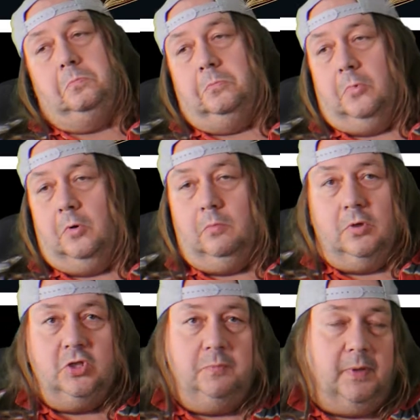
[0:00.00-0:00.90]
Bon,
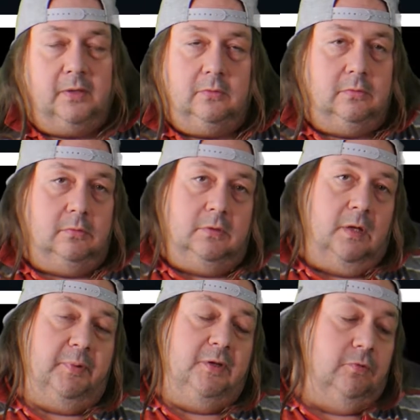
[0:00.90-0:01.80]
moi j'ai pas
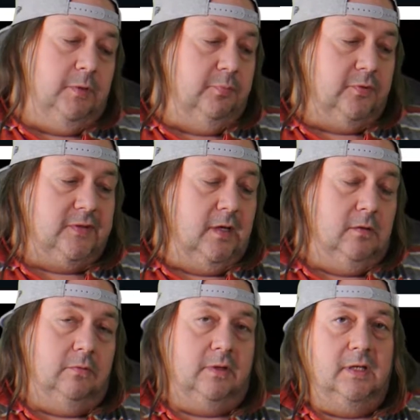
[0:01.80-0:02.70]
d'a priori pour ça,
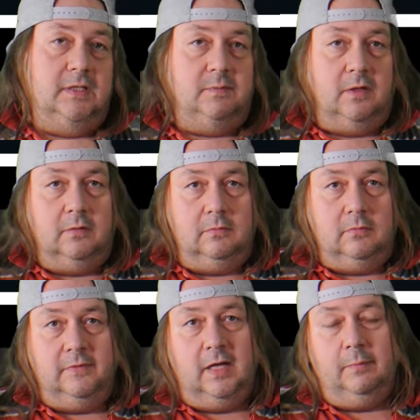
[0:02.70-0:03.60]
le 13, ben,
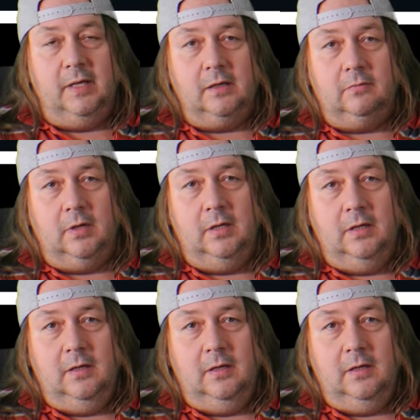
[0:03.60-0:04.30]
on verra bien quoi.